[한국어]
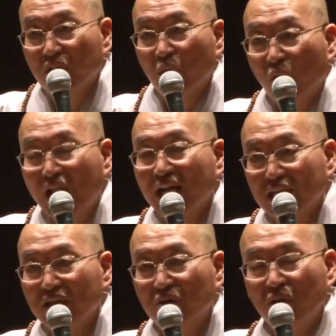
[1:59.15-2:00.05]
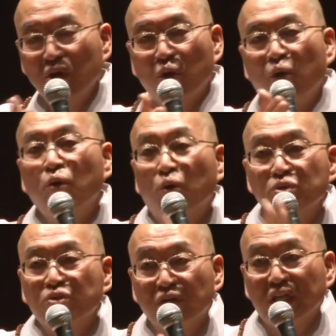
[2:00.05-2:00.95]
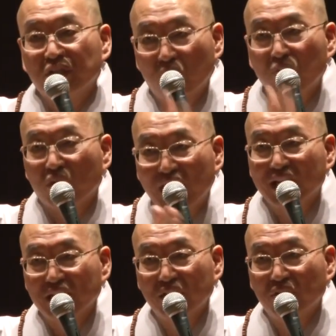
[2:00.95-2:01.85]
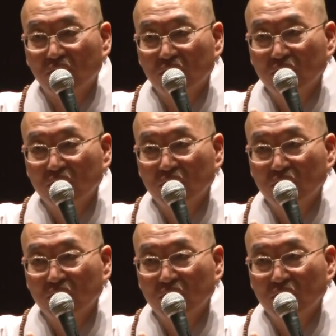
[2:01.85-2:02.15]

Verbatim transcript: 고락이 있고 고 속에 또 고락이 있고